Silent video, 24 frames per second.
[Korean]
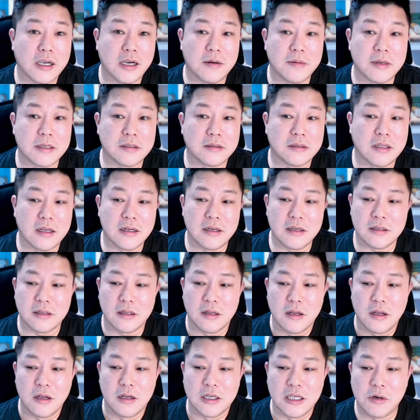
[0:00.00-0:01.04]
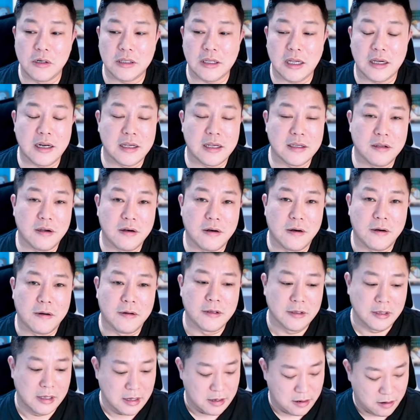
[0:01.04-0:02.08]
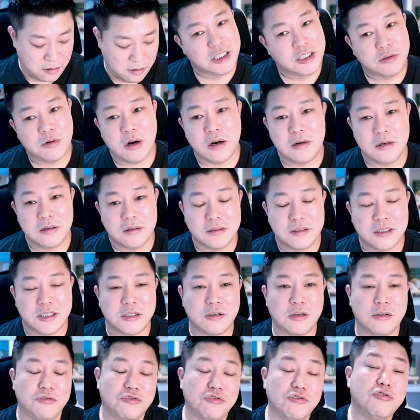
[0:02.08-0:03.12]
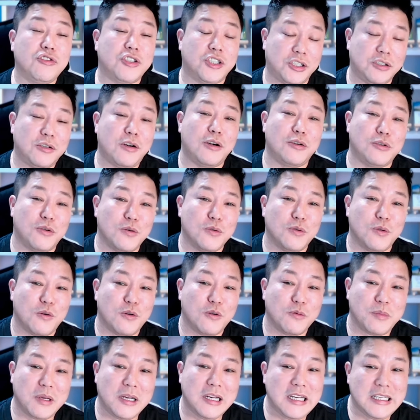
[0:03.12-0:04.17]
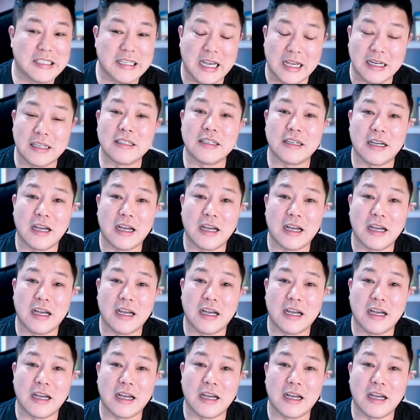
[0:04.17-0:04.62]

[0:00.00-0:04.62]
제가 봤을 때는 2월 달에서 한 7월, 7월, 6, 7월 정도로 밀리지